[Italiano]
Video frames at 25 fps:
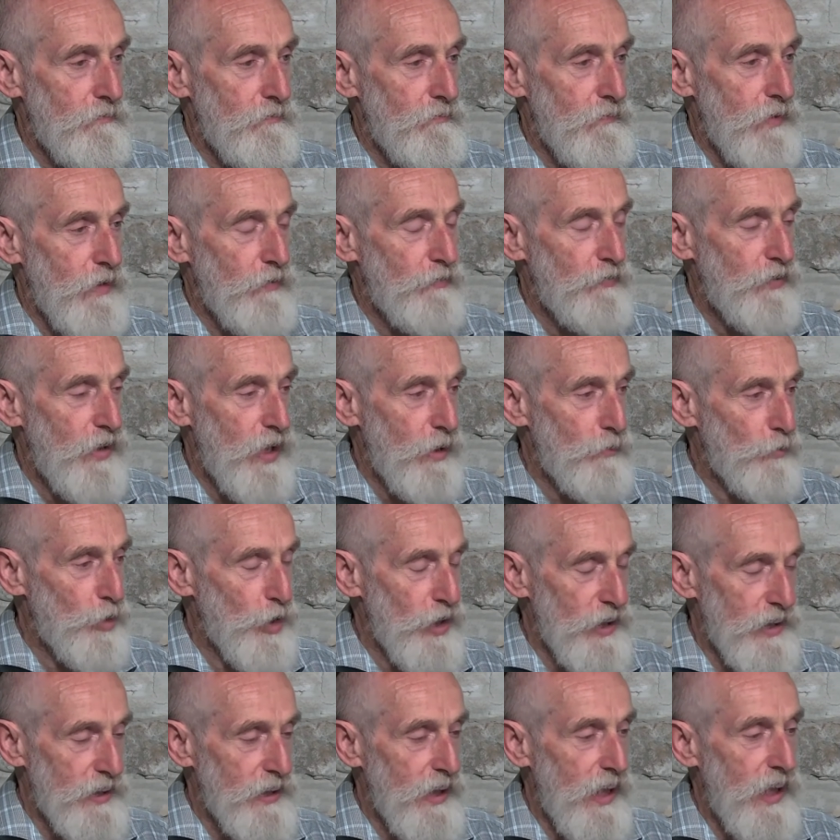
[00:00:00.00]
Fermo
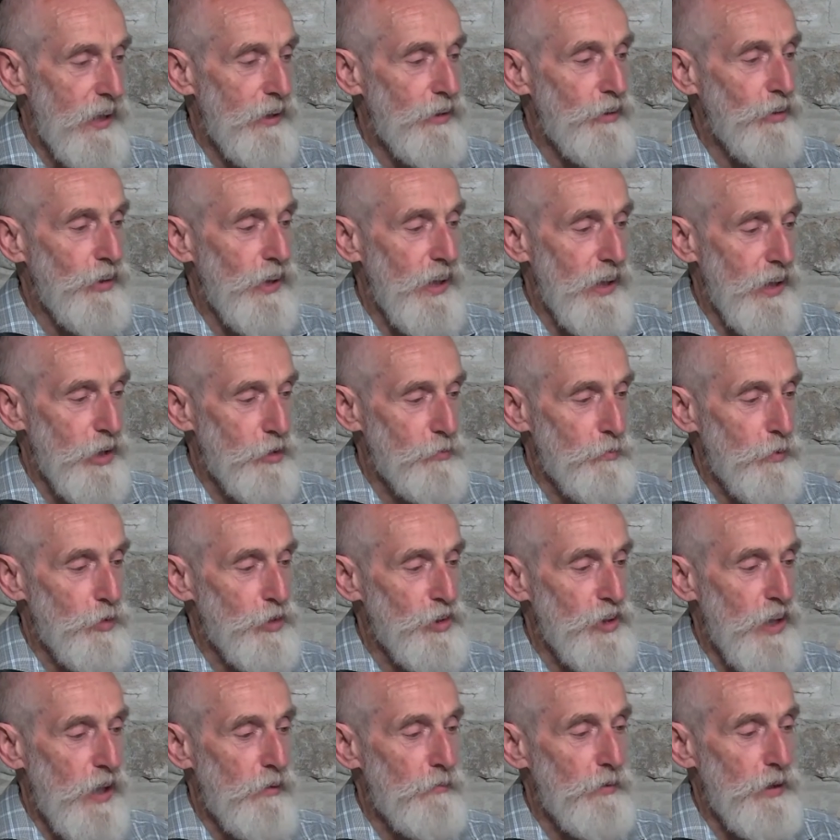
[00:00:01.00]
restando che i
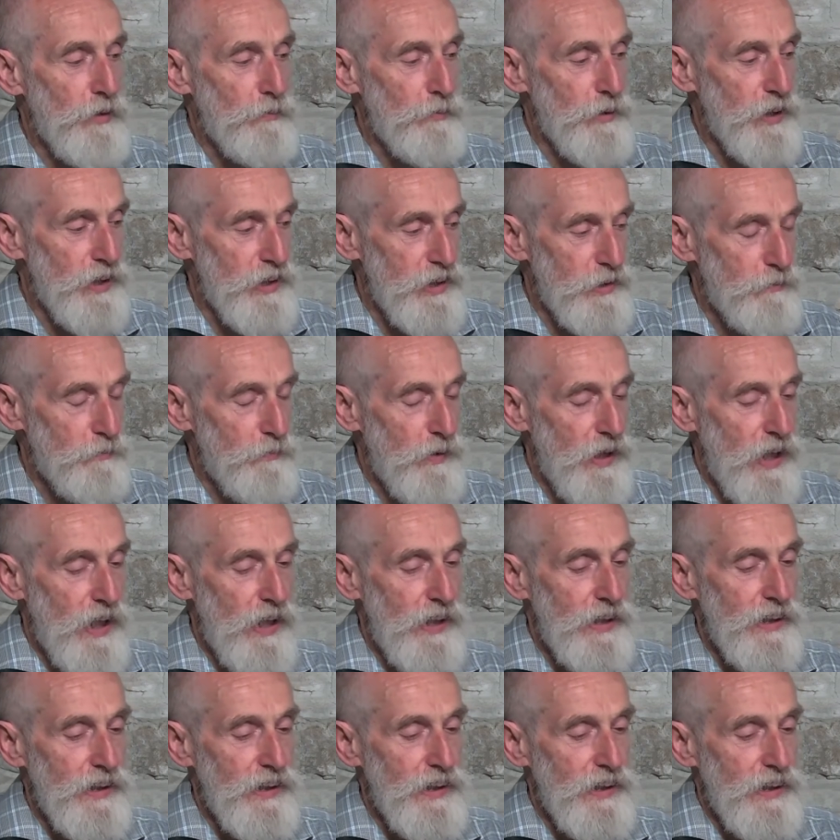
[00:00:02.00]
responsabili
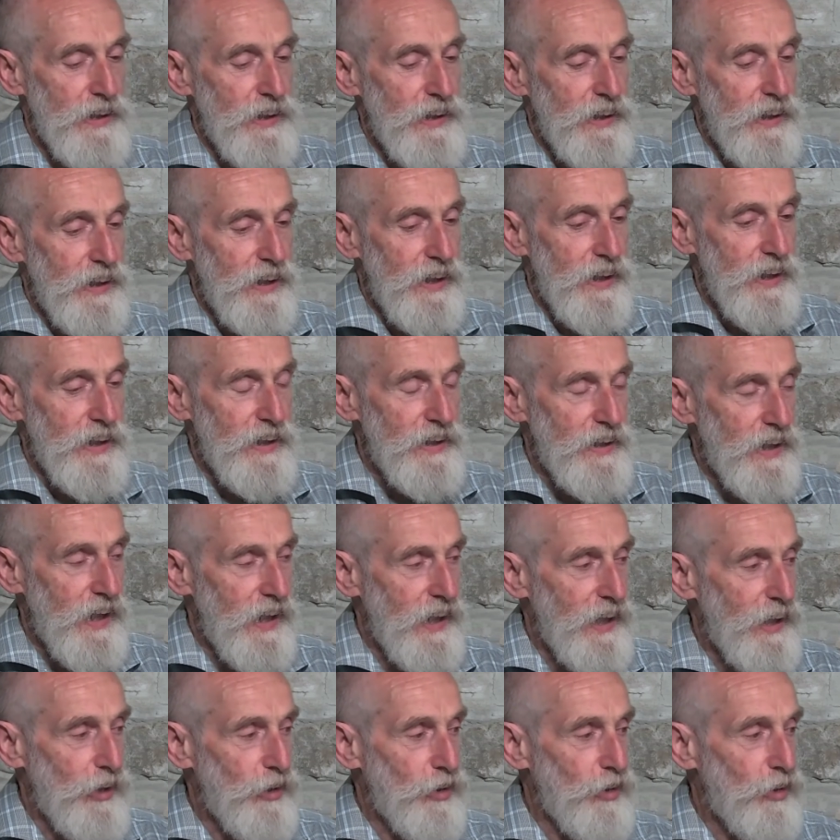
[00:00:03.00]
principali
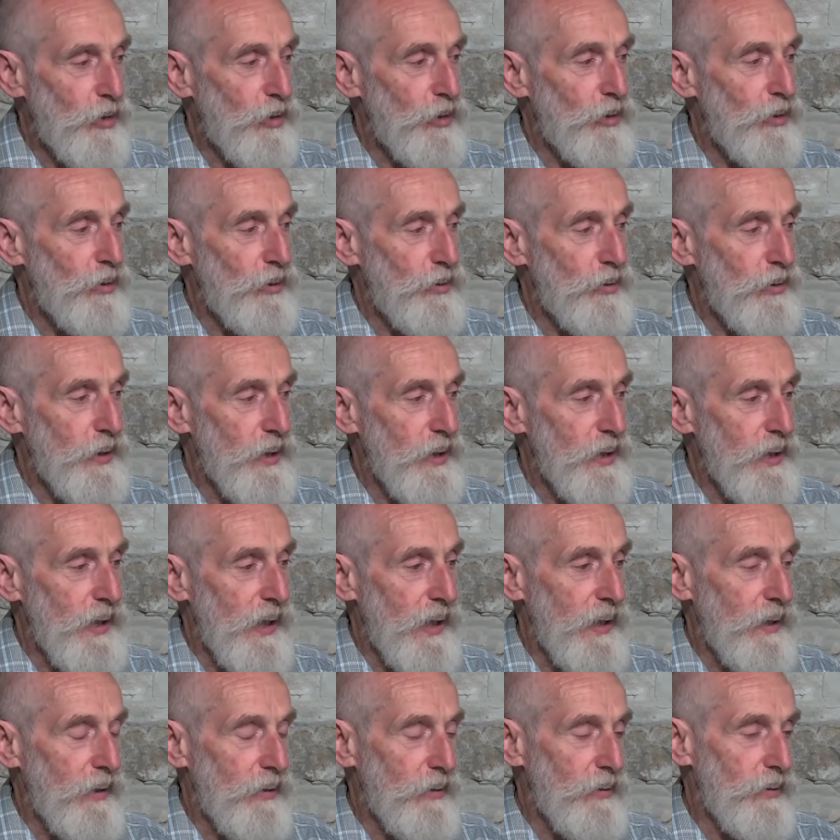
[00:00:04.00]
ritengo,
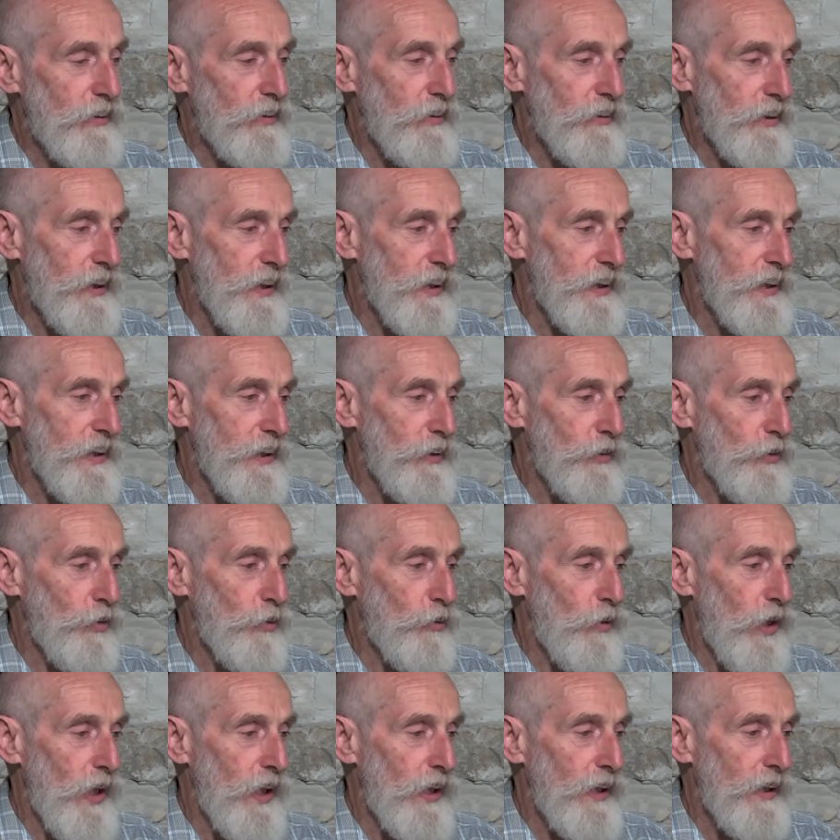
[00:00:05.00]
ritengo che siano
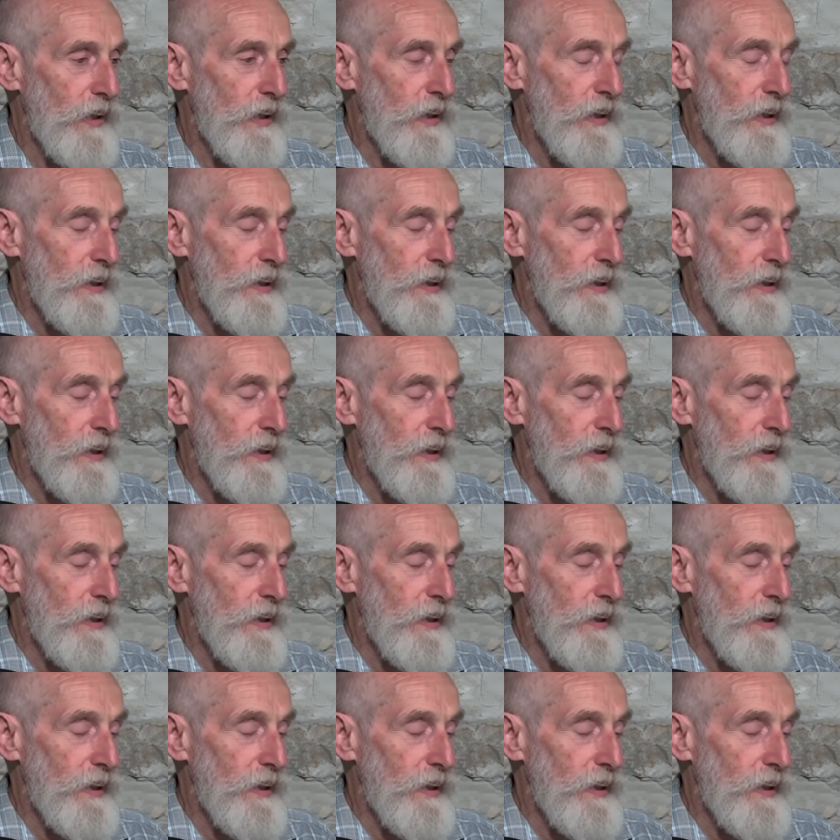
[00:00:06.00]
quelli.